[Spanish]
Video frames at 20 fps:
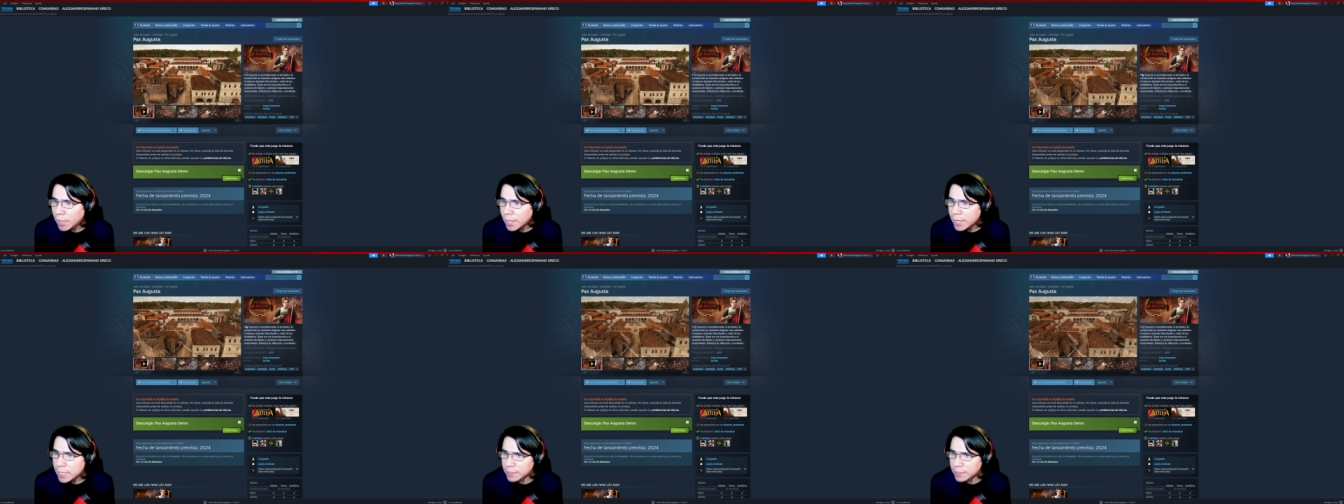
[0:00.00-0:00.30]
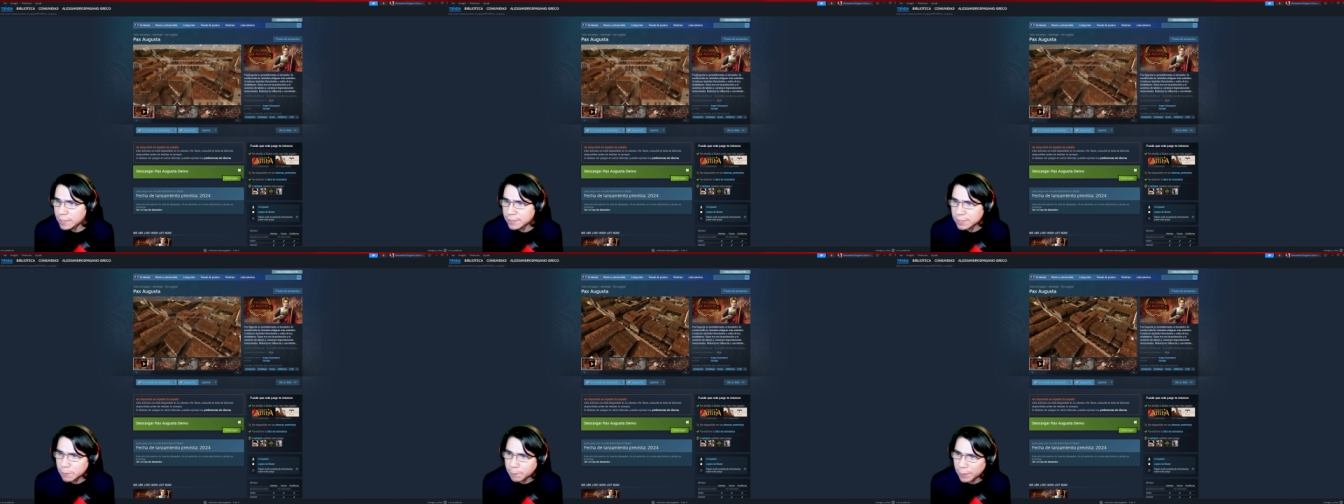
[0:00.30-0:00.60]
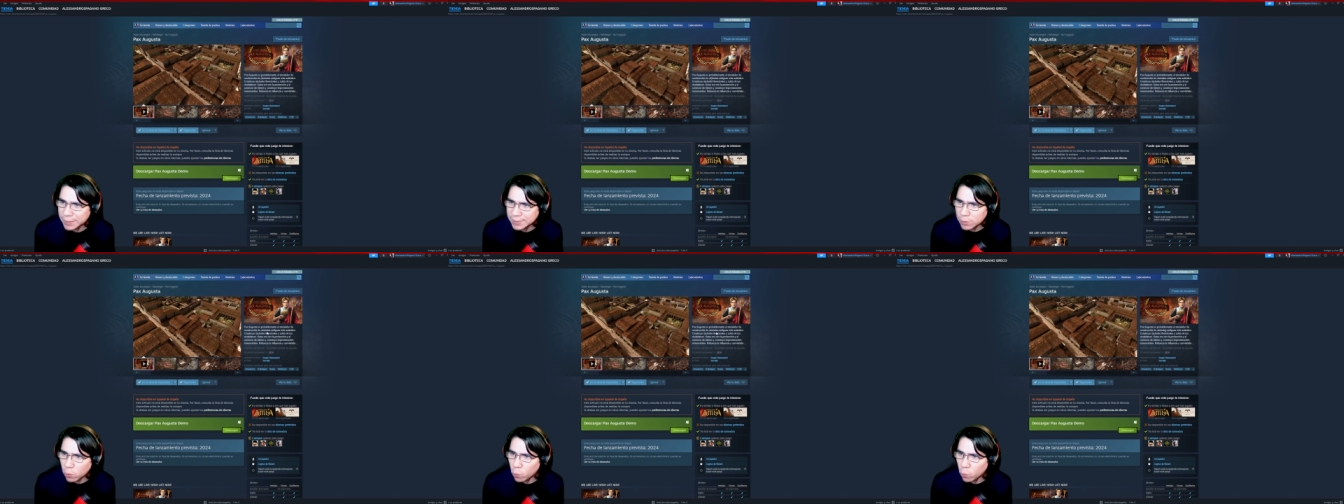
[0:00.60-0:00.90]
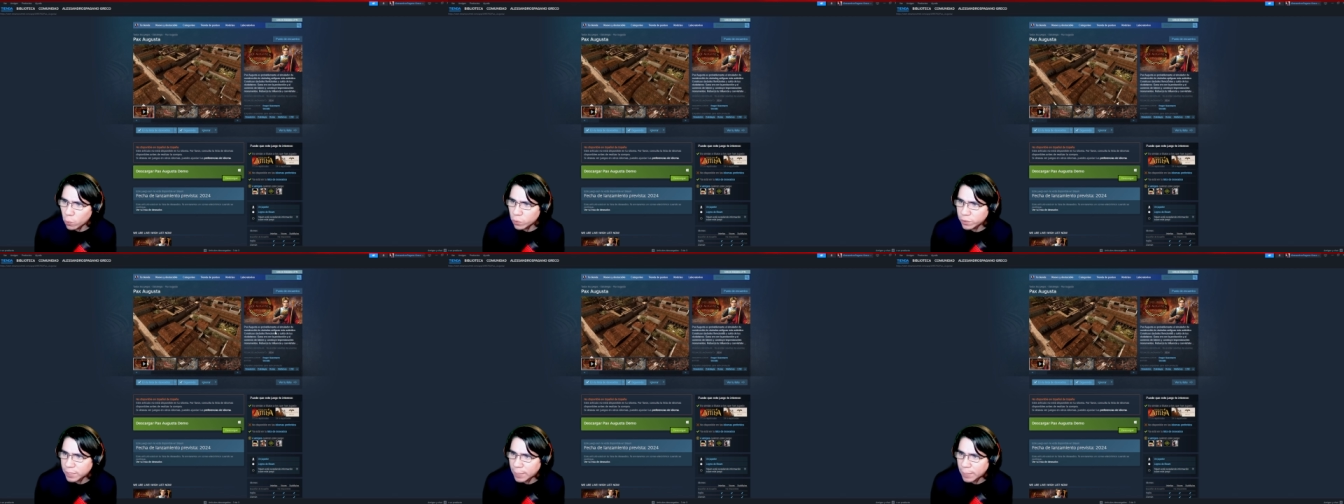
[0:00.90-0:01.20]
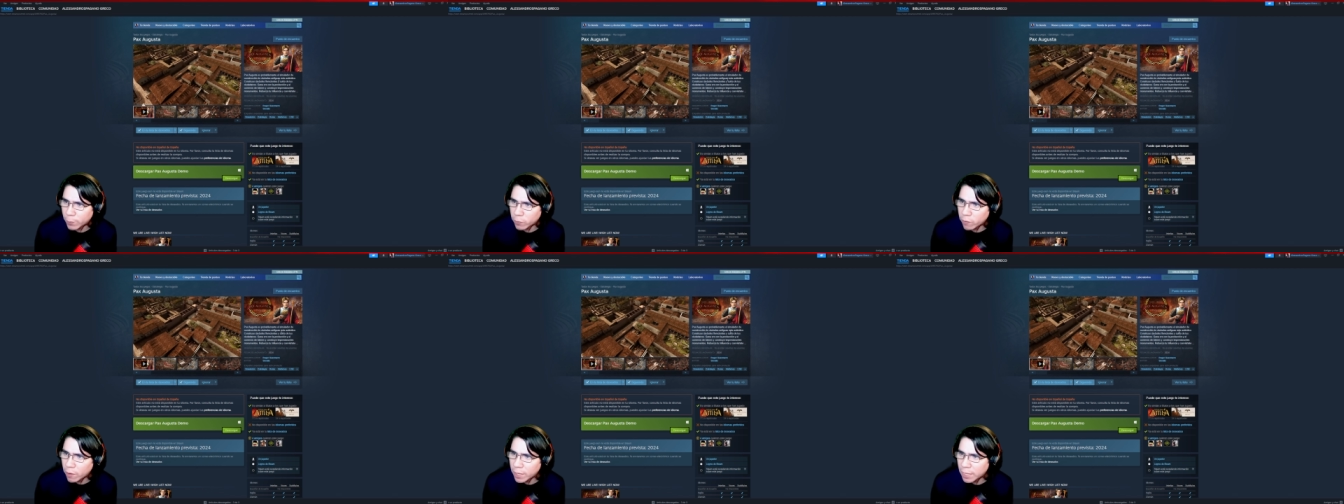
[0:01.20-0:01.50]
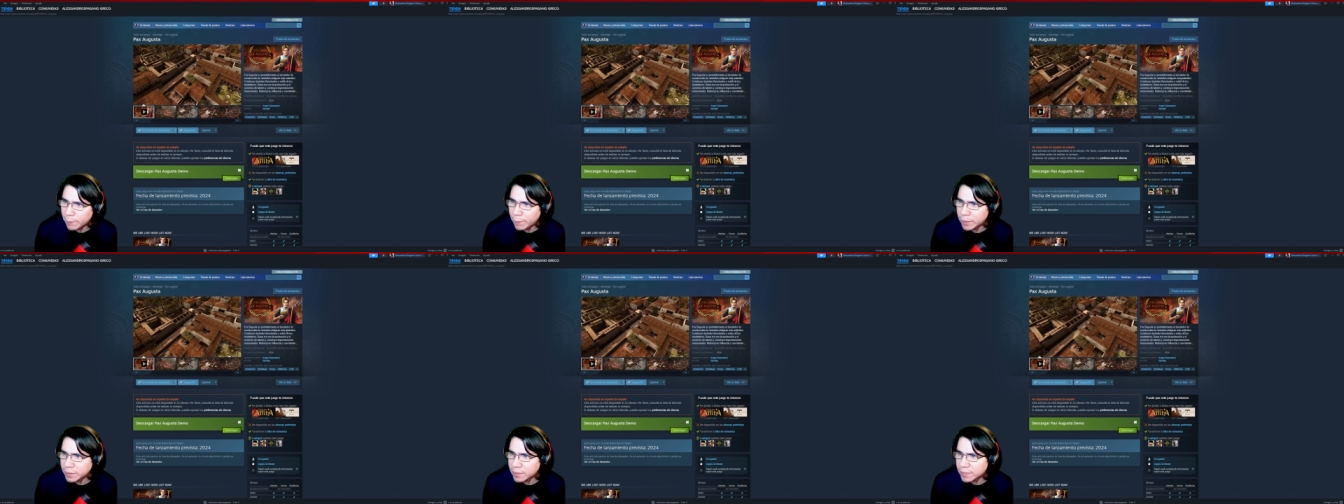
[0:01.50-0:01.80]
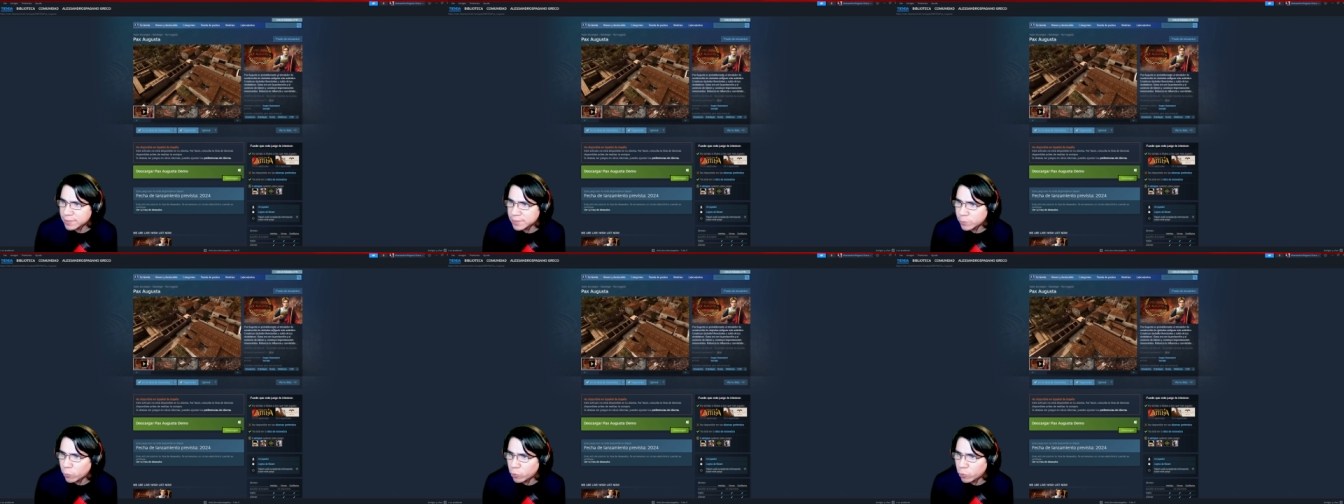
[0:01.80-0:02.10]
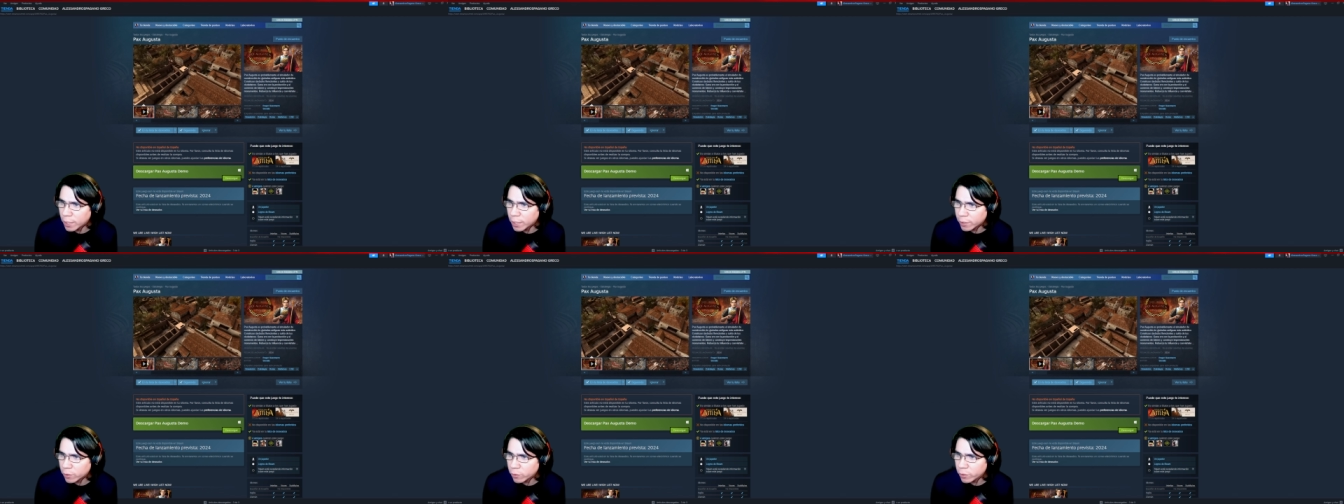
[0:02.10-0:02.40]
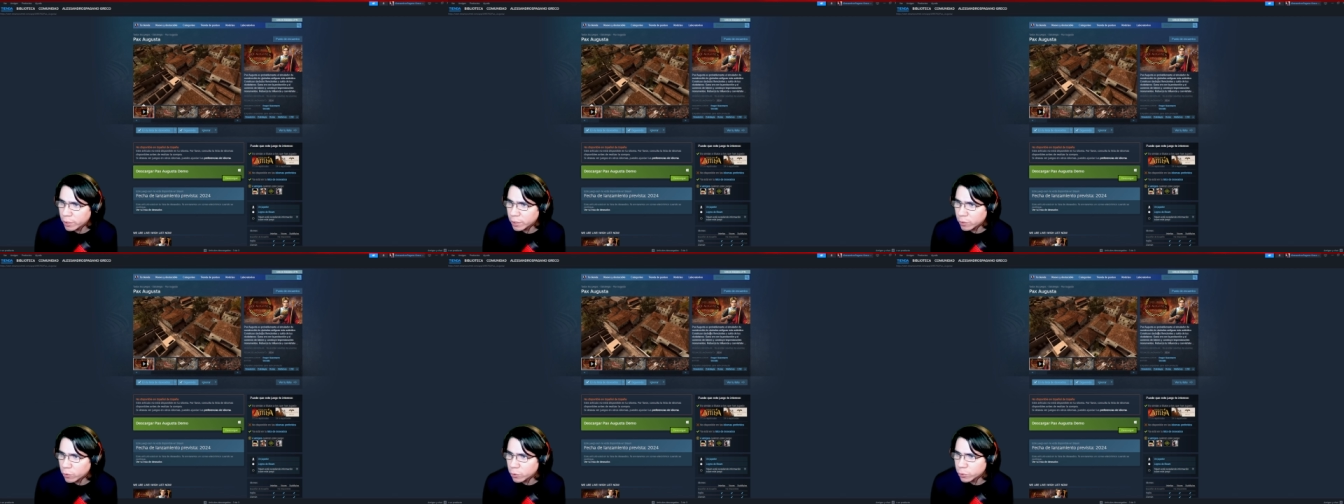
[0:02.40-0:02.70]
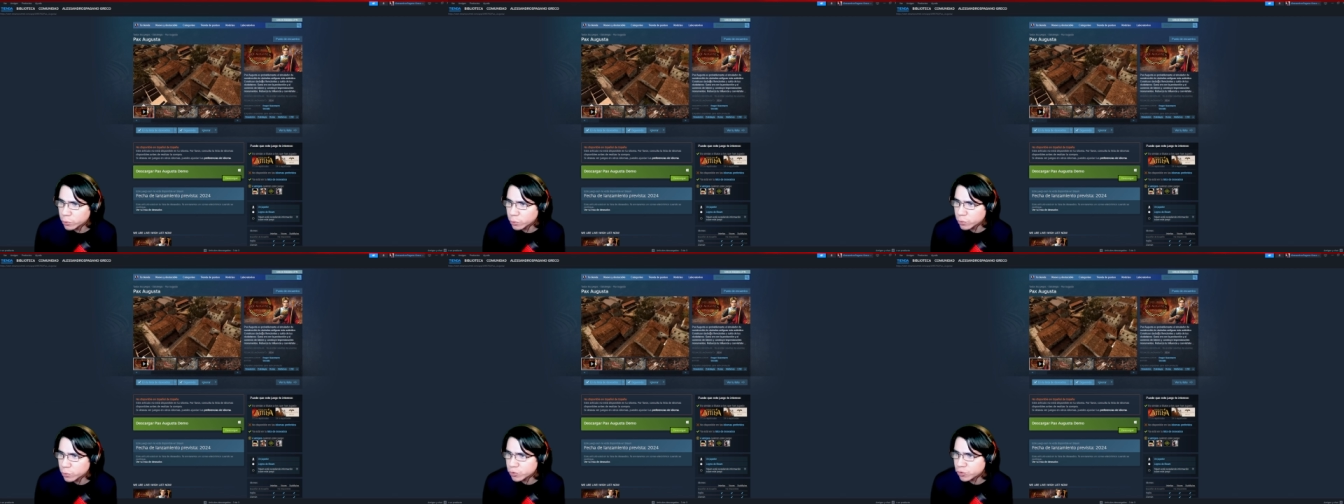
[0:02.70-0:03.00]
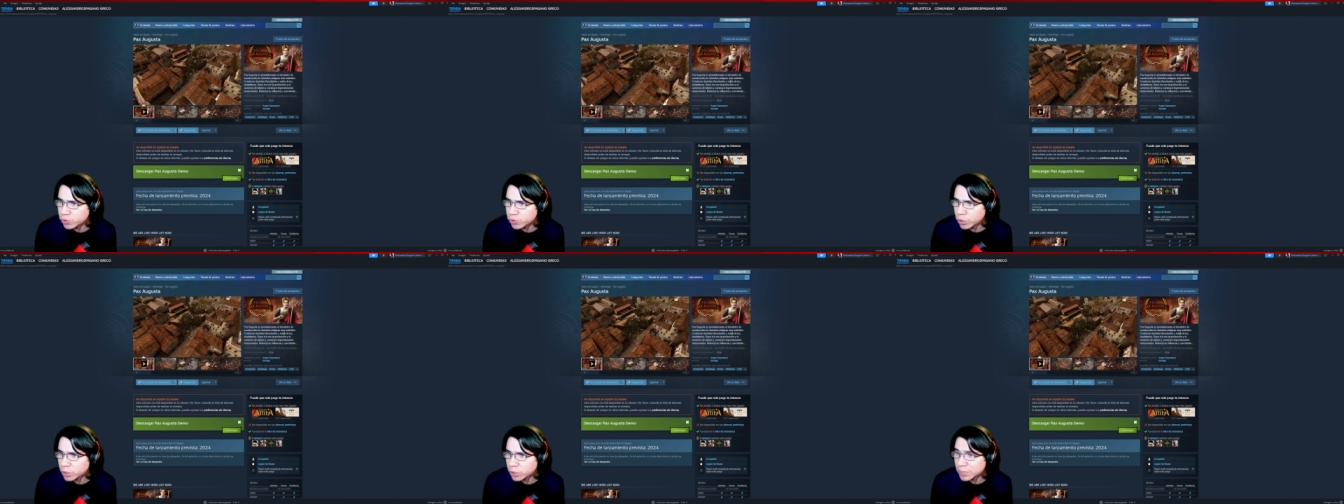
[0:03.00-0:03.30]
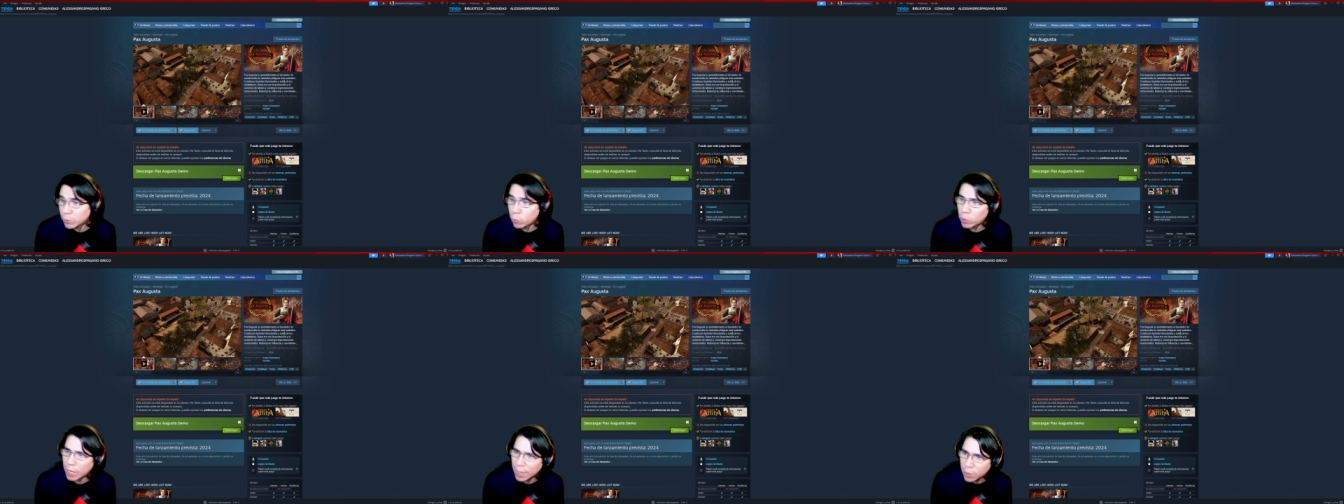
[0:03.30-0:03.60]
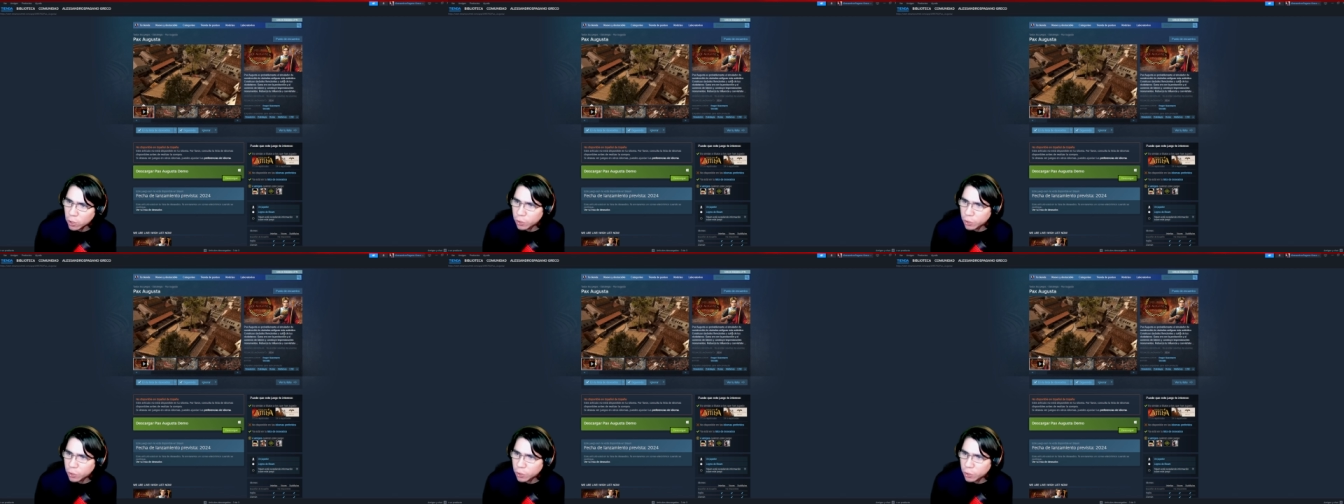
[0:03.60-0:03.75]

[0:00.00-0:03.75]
Dice Pax Augusta es probablemente el simulacro de construcción, simulador de